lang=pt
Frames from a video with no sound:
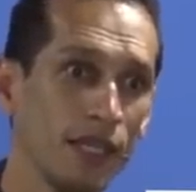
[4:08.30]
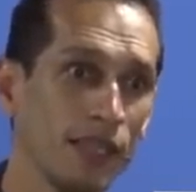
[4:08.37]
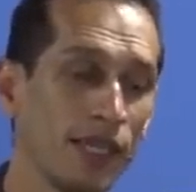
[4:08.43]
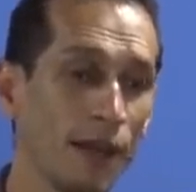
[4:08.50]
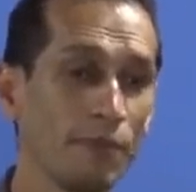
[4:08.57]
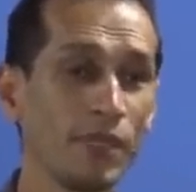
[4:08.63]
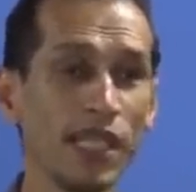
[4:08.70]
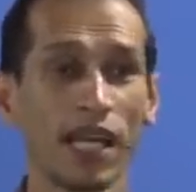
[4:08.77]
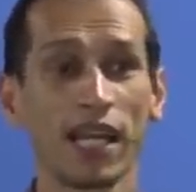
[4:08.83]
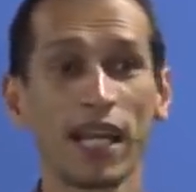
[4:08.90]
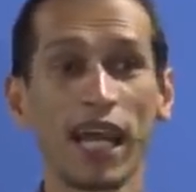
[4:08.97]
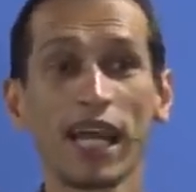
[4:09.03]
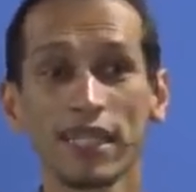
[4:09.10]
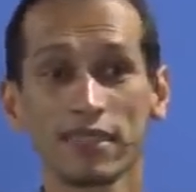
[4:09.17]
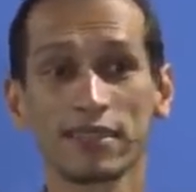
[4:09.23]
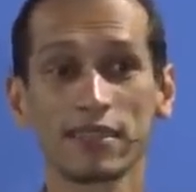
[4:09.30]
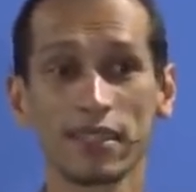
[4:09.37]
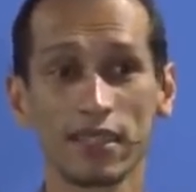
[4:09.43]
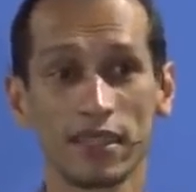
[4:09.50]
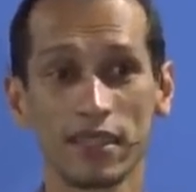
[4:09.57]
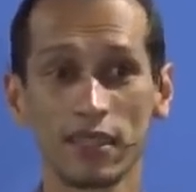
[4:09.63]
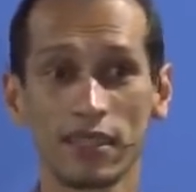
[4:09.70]
na minha
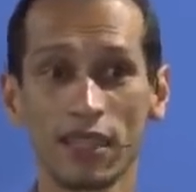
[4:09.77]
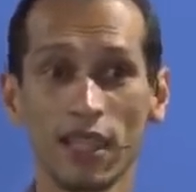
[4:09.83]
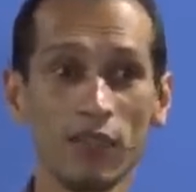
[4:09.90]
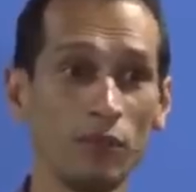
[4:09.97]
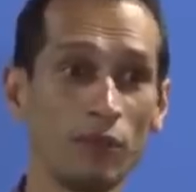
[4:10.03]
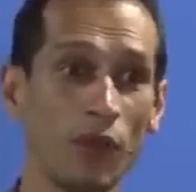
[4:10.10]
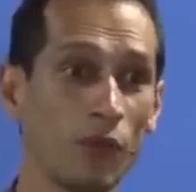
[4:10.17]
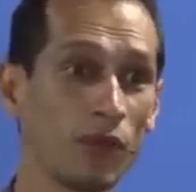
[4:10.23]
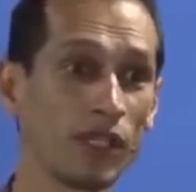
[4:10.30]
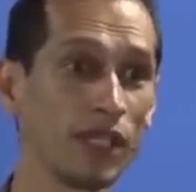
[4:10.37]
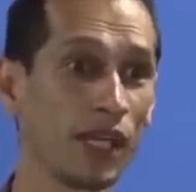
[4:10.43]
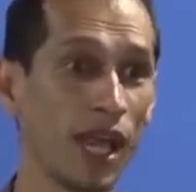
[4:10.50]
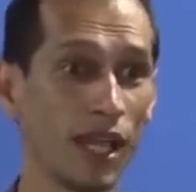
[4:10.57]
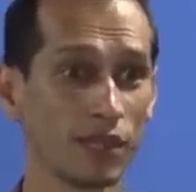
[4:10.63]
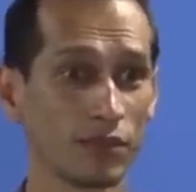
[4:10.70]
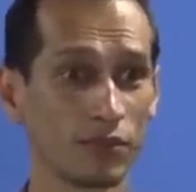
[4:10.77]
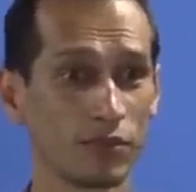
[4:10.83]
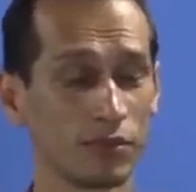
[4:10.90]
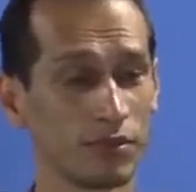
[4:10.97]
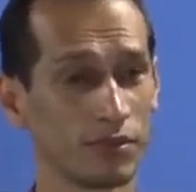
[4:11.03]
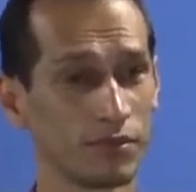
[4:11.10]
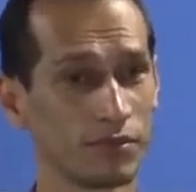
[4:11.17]
casa tem o meu criado,
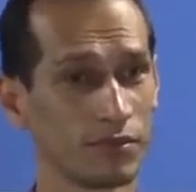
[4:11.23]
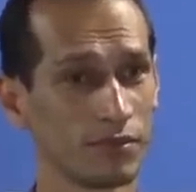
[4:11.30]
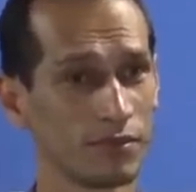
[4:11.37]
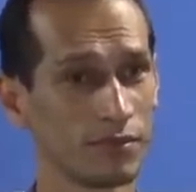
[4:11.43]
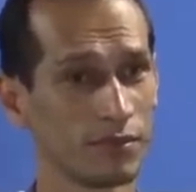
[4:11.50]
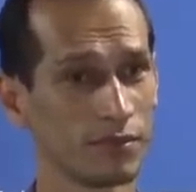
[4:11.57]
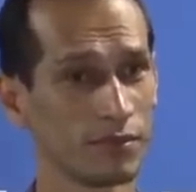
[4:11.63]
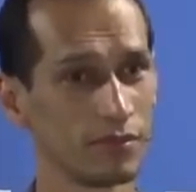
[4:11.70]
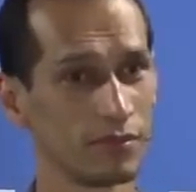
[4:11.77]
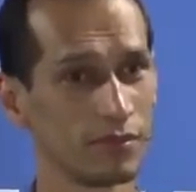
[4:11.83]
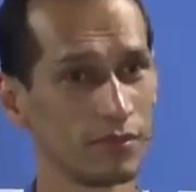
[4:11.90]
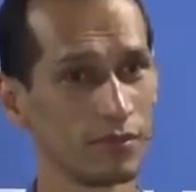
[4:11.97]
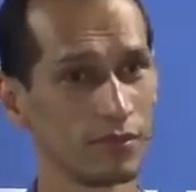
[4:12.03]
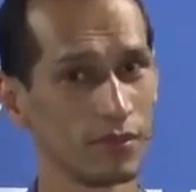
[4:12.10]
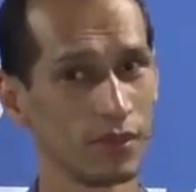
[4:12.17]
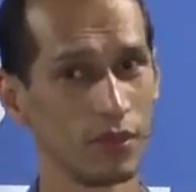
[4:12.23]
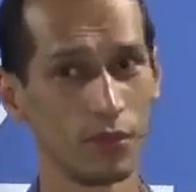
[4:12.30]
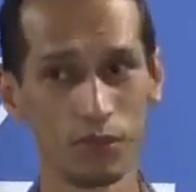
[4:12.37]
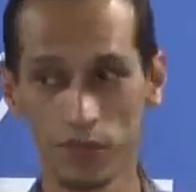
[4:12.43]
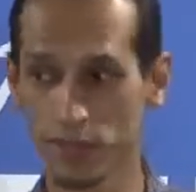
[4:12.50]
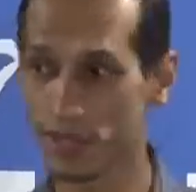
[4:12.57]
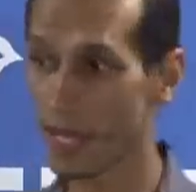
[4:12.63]

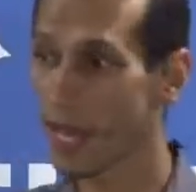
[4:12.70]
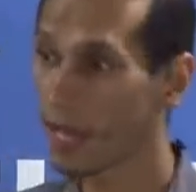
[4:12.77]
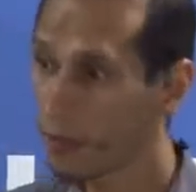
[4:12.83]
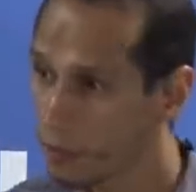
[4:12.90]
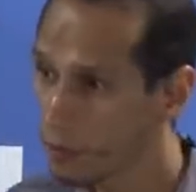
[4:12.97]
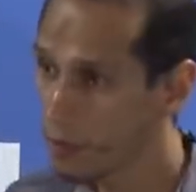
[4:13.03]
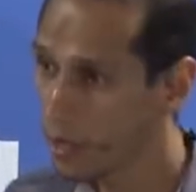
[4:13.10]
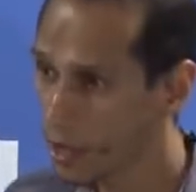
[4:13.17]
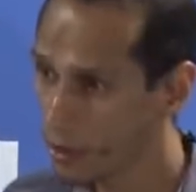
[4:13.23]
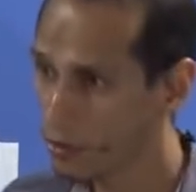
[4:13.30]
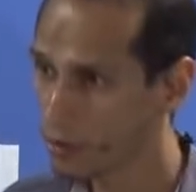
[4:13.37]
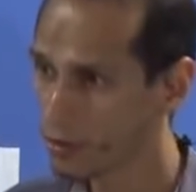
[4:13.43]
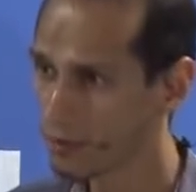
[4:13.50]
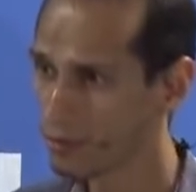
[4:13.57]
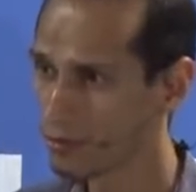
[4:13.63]
um servo meu.